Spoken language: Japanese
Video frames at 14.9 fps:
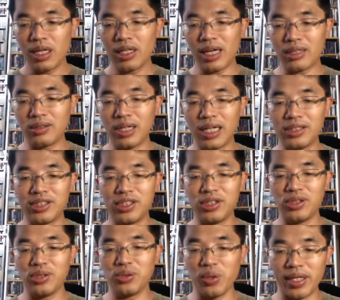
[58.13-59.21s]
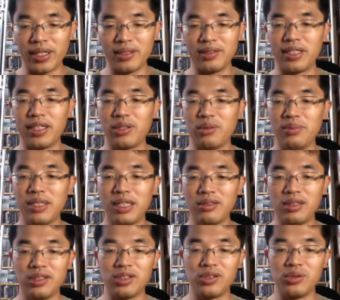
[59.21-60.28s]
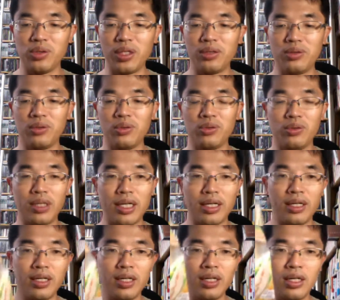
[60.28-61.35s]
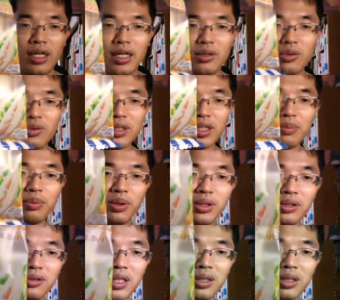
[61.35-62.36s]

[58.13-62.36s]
185円、税込み185円ということで、えー、今回ポイント